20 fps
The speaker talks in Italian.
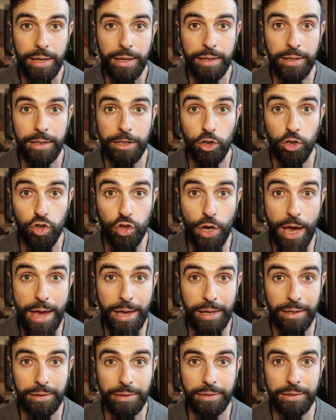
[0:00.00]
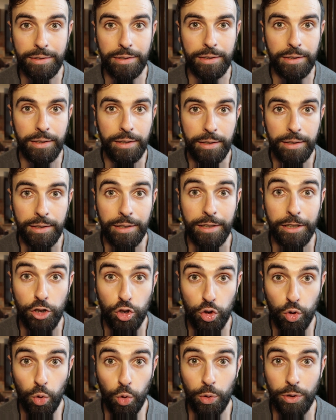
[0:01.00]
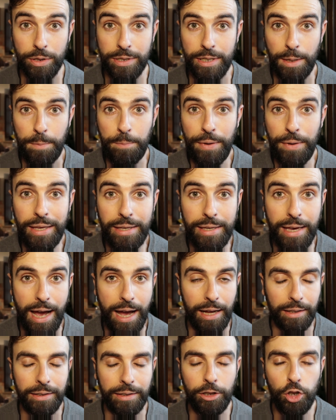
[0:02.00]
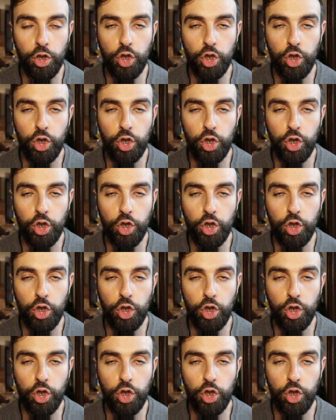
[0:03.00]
eh, ingenti risorse impegnate,